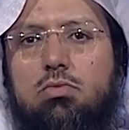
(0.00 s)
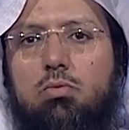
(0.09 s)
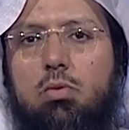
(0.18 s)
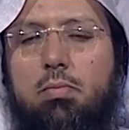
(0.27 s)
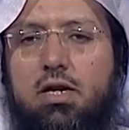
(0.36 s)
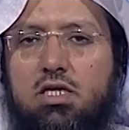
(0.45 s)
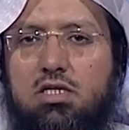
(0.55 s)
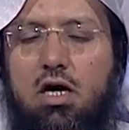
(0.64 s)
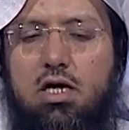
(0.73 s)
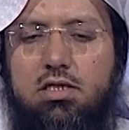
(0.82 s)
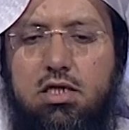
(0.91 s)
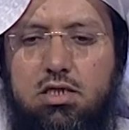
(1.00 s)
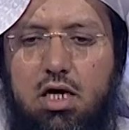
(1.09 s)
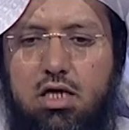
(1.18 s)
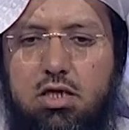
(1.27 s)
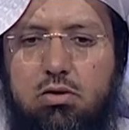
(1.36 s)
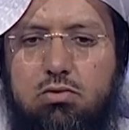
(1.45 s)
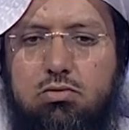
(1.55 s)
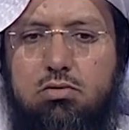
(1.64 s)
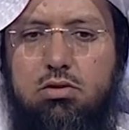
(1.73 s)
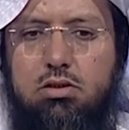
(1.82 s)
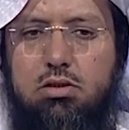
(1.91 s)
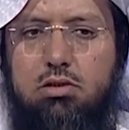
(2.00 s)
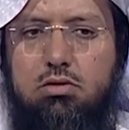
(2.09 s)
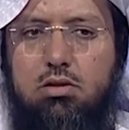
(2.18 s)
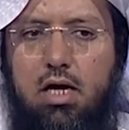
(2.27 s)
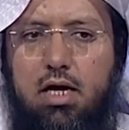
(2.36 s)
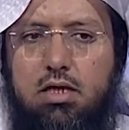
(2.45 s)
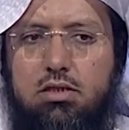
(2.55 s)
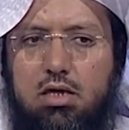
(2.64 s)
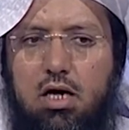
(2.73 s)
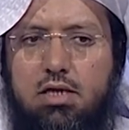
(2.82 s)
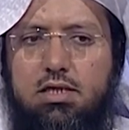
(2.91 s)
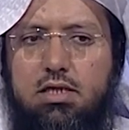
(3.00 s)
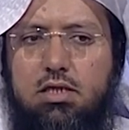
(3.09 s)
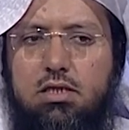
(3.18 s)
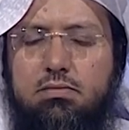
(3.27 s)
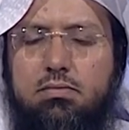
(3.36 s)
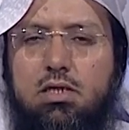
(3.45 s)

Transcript: ممن انتقده انتقده آه، كانتقادا